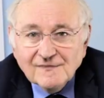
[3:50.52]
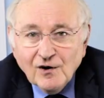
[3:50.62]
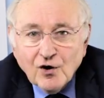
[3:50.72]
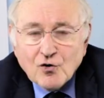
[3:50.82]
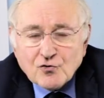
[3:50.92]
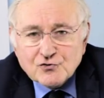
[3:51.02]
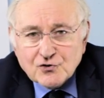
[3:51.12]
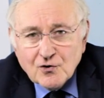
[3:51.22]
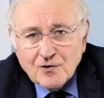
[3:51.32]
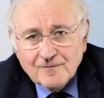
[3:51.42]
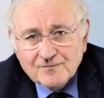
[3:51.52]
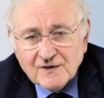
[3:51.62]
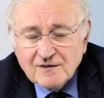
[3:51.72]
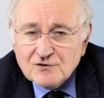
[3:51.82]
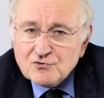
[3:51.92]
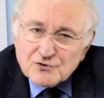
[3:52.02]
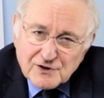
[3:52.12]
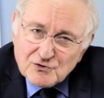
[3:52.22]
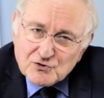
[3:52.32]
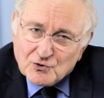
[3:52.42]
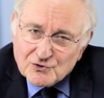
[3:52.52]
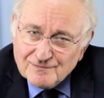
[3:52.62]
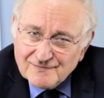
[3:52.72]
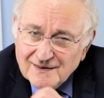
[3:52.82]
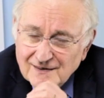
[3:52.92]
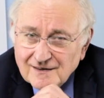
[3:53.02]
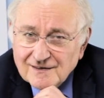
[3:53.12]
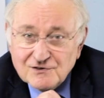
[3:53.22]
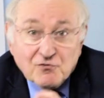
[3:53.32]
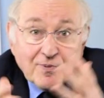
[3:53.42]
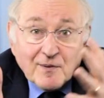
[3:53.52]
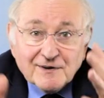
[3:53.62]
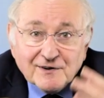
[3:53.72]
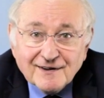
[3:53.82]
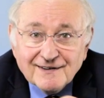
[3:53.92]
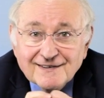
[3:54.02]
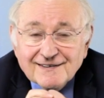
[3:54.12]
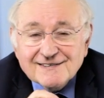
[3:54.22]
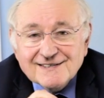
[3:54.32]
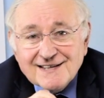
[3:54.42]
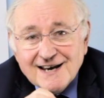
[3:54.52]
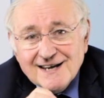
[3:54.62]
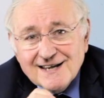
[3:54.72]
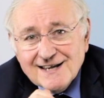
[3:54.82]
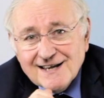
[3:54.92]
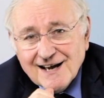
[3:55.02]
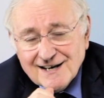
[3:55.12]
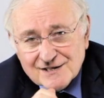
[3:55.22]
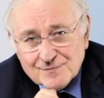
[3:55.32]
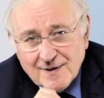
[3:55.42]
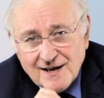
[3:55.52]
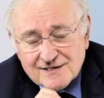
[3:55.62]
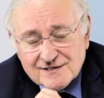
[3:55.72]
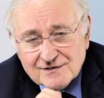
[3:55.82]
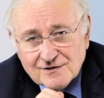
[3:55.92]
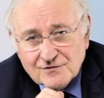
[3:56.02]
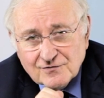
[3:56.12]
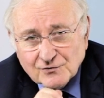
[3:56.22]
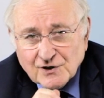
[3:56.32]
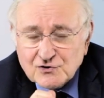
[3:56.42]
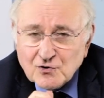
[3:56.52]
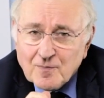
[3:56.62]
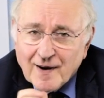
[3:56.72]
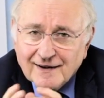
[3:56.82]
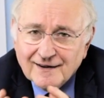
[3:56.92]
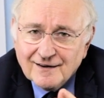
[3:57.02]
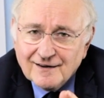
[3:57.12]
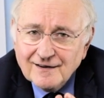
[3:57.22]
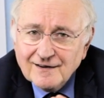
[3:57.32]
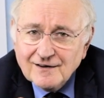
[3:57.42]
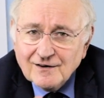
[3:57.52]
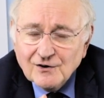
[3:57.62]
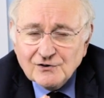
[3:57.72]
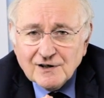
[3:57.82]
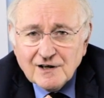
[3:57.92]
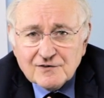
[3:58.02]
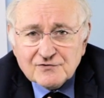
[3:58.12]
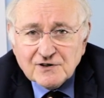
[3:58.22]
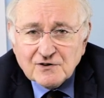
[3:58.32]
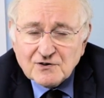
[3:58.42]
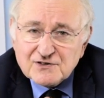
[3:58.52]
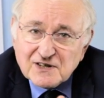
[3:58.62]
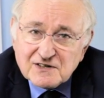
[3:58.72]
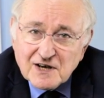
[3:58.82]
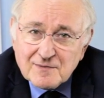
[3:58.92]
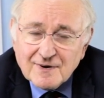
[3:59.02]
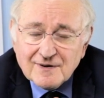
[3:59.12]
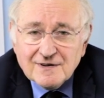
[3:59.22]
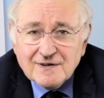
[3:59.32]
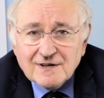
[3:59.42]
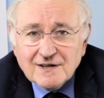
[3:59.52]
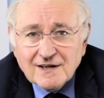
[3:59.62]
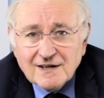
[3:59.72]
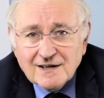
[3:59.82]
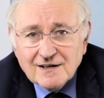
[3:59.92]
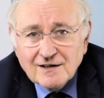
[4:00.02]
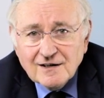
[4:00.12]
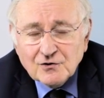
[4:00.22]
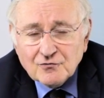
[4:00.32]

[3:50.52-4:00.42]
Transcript: En conclusion, je vous conseille une chose, si vous me permettez, c'est d'aller à l'espace Fondation Paris EDF, c'est dans le septième, et de